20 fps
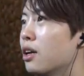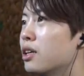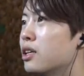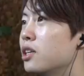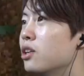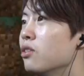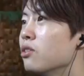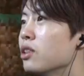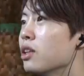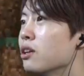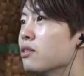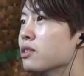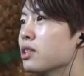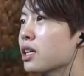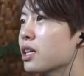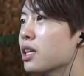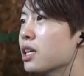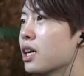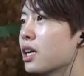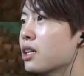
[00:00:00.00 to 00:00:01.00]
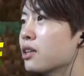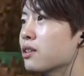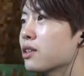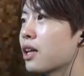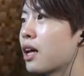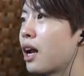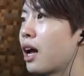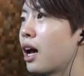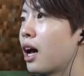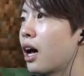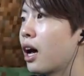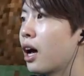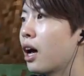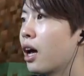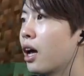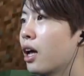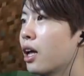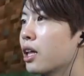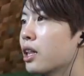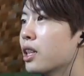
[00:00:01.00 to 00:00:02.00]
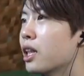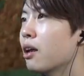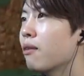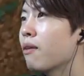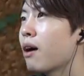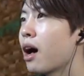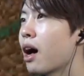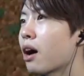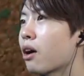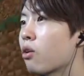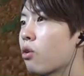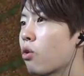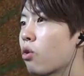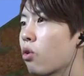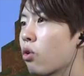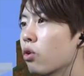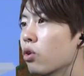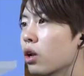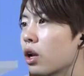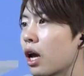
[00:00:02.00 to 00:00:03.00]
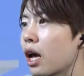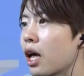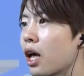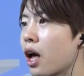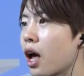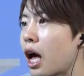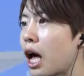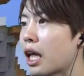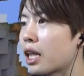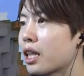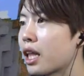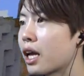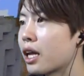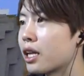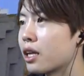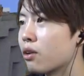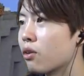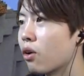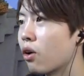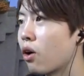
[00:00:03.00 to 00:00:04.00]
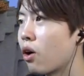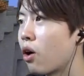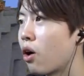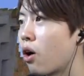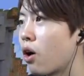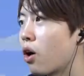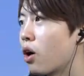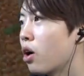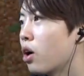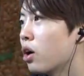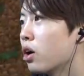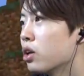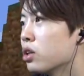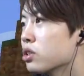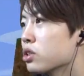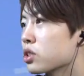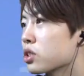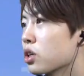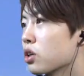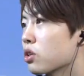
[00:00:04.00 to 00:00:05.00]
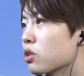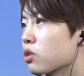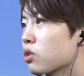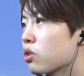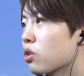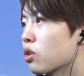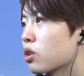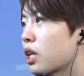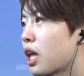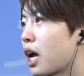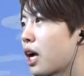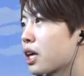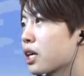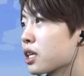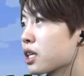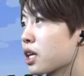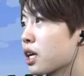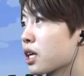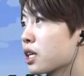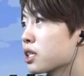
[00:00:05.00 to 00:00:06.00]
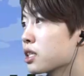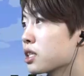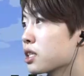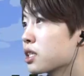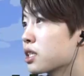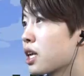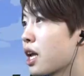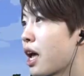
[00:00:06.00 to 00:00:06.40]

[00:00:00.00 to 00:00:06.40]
うんいろんなウサギがいるんだなではここの辺りをちょっと探検し